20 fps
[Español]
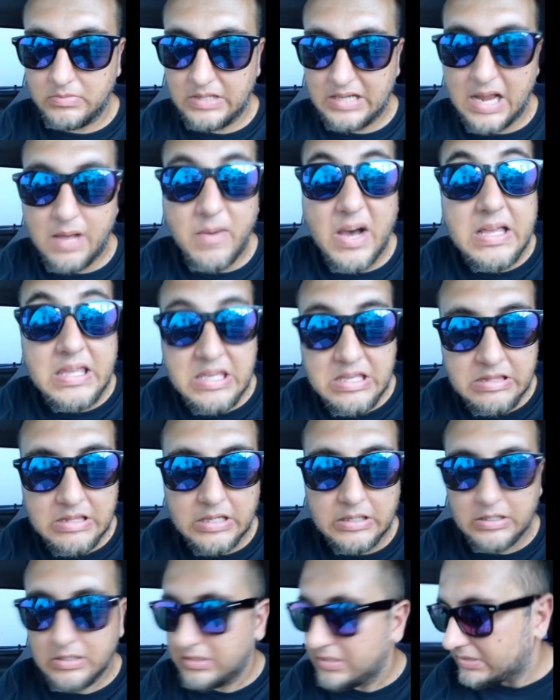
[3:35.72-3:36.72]
la
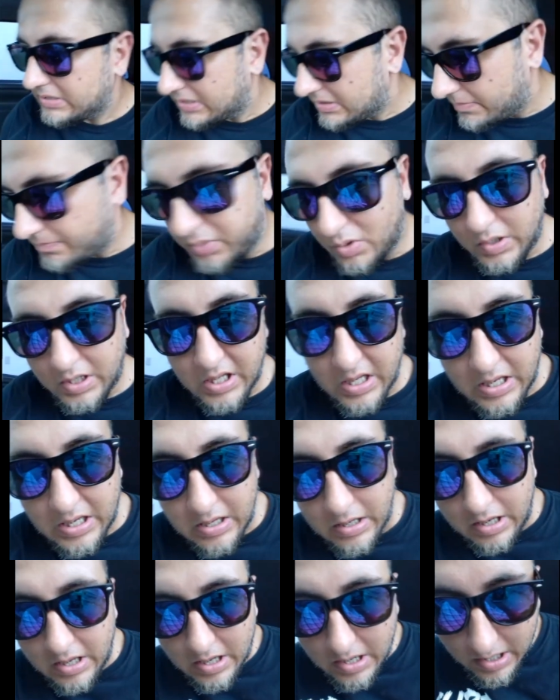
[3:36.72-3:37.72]
vaquita, le dicen,
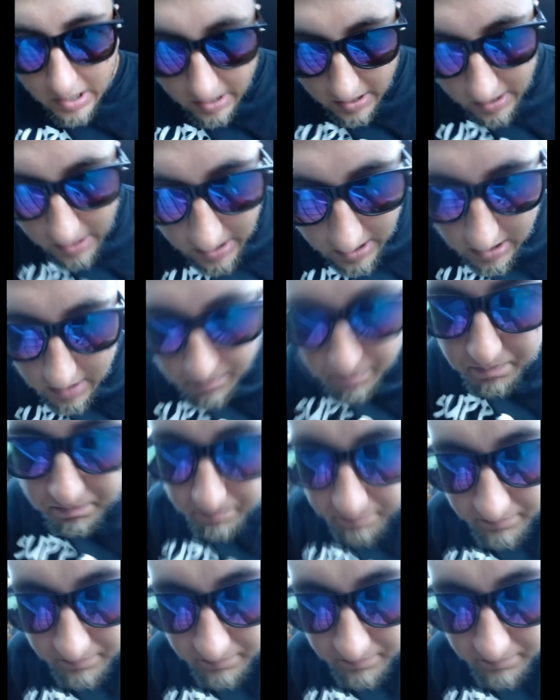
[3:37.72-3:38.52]
porque eh,